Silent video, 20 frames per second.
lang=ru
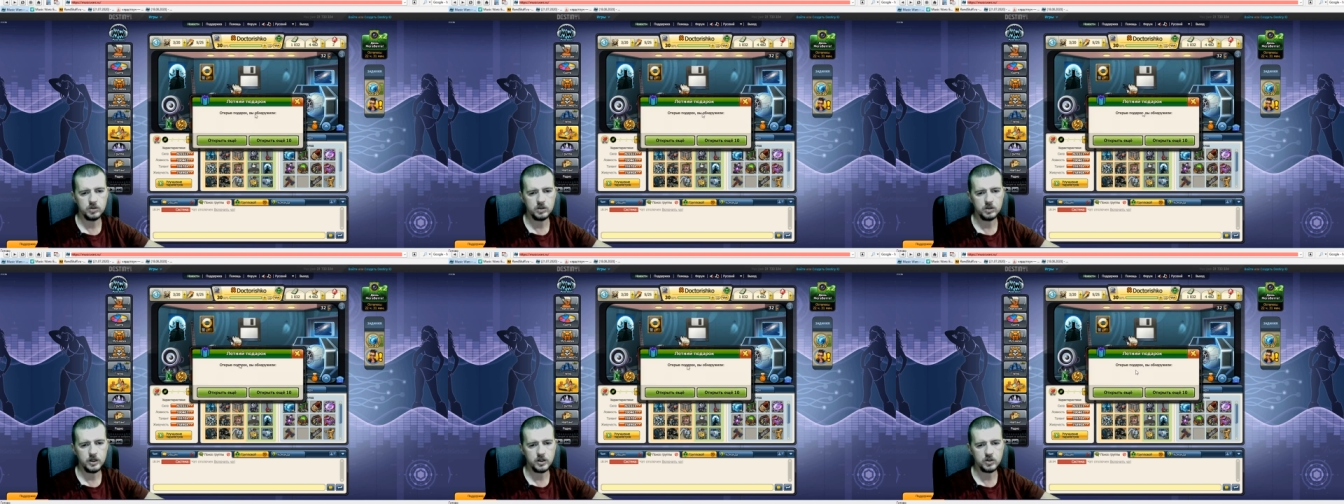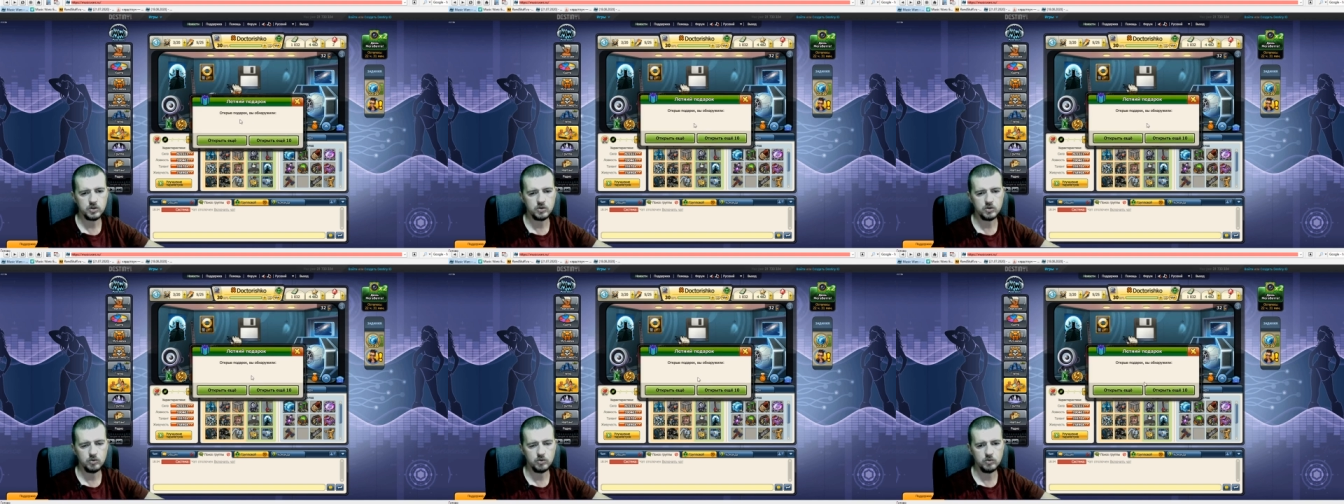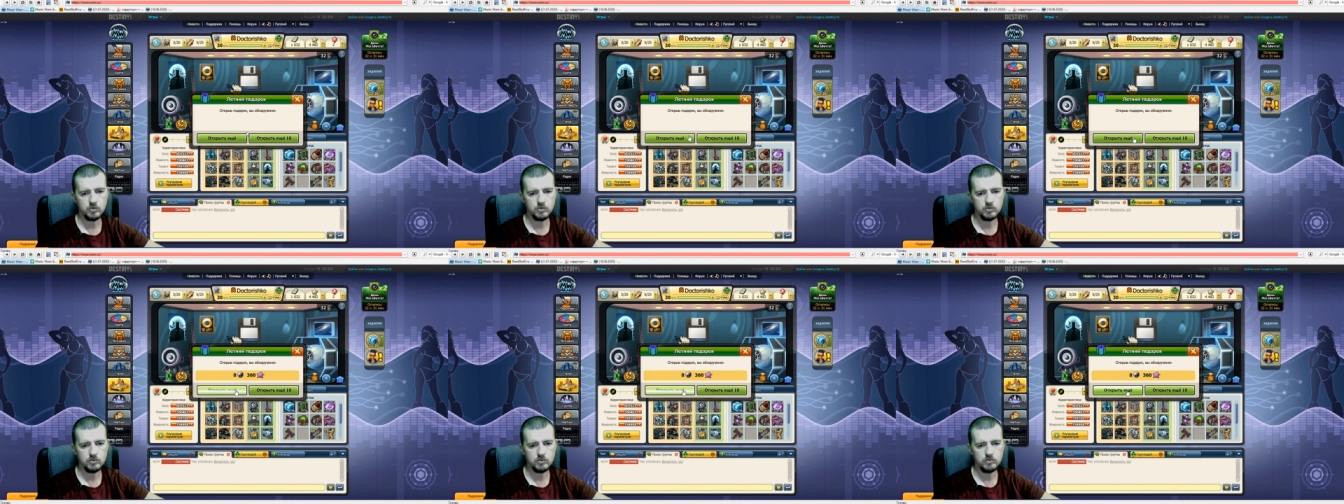так
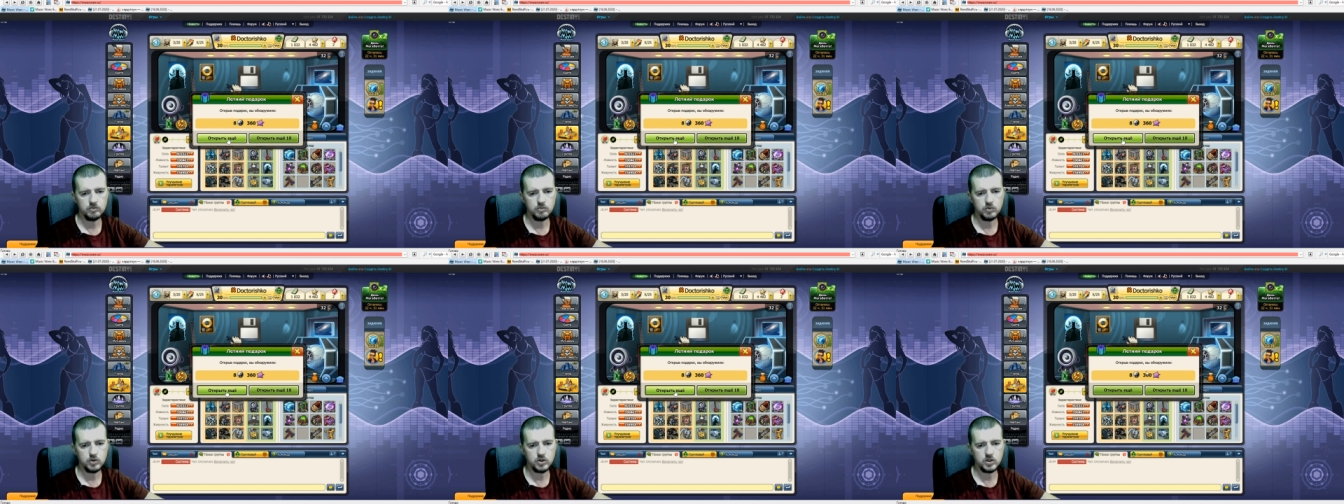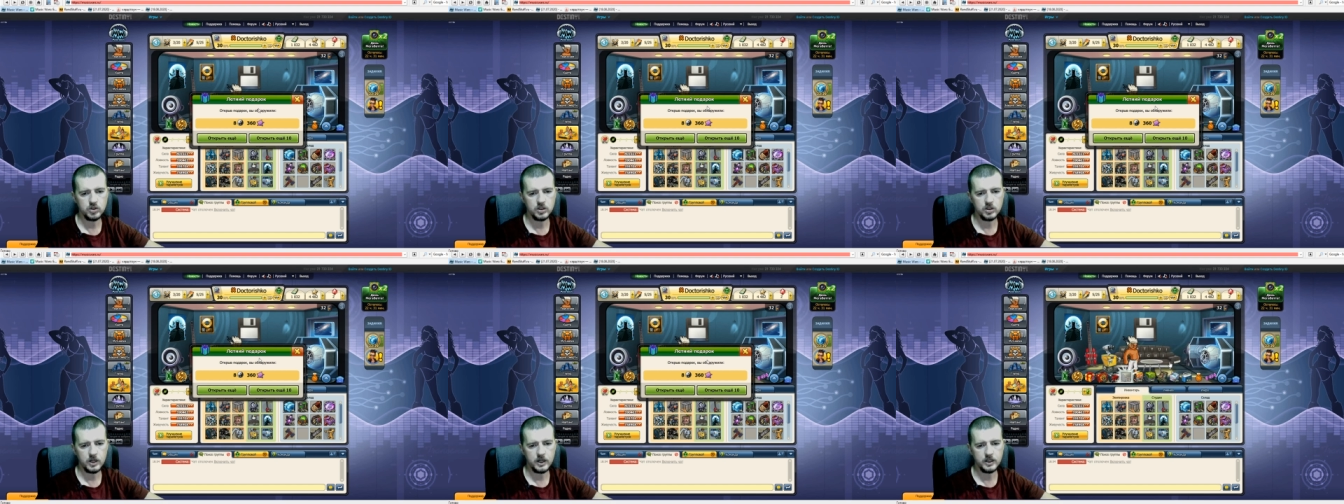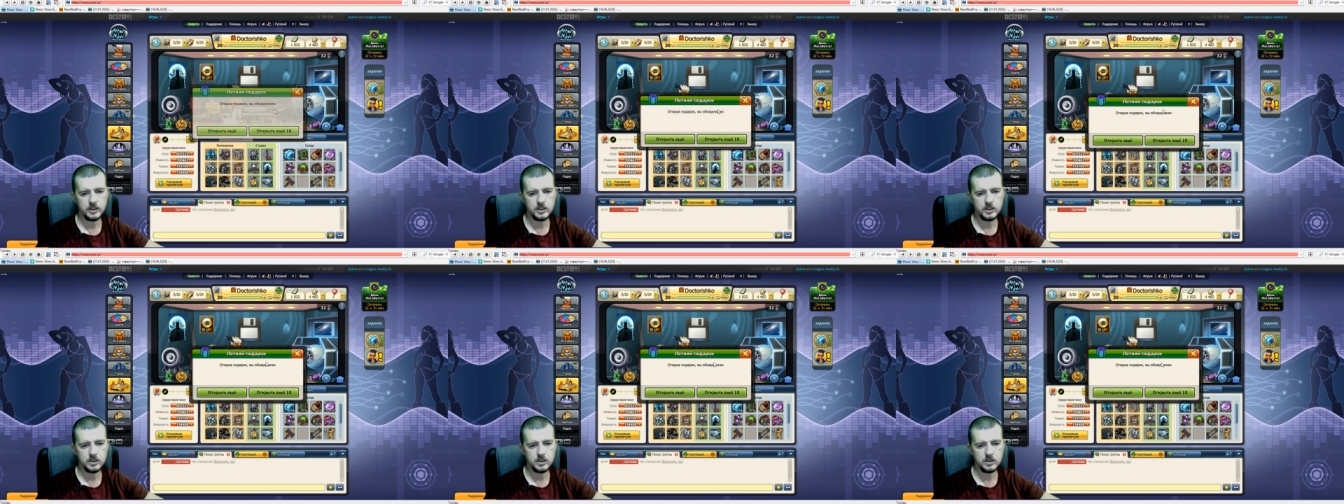что можете
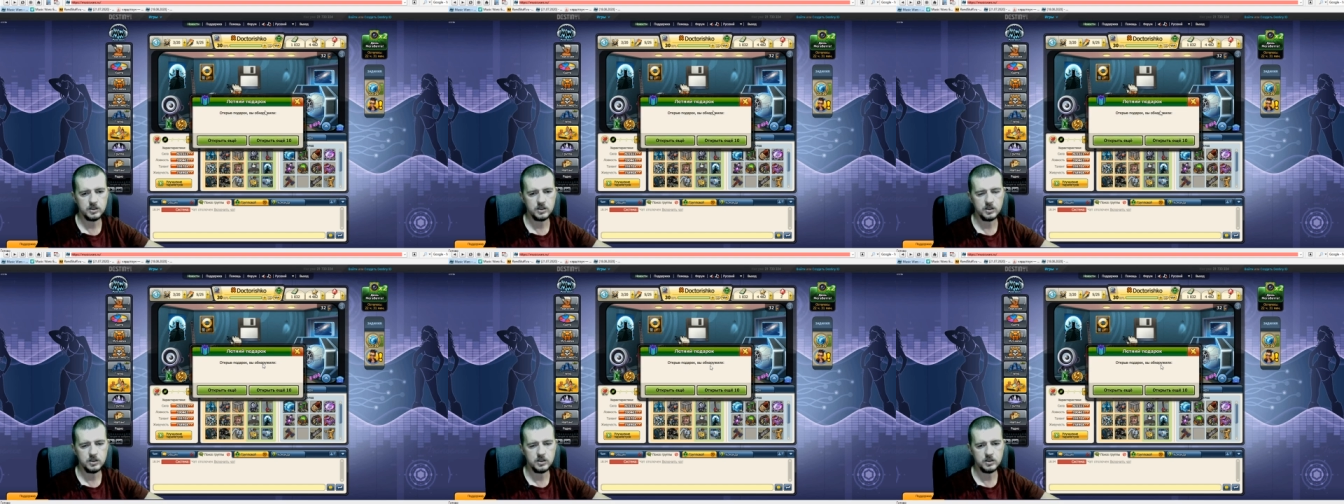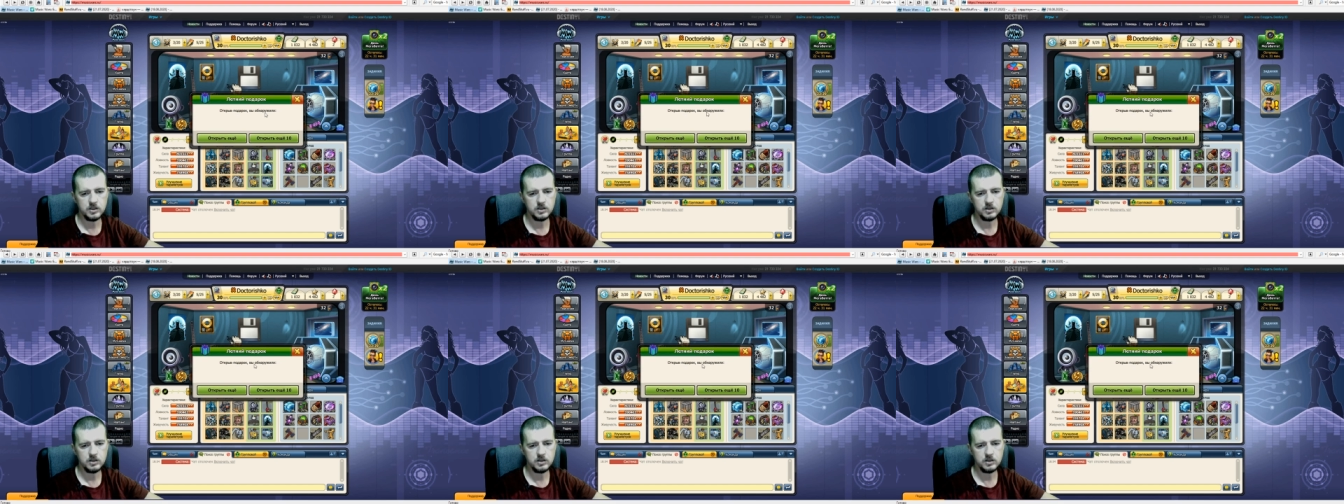тратиться здесь.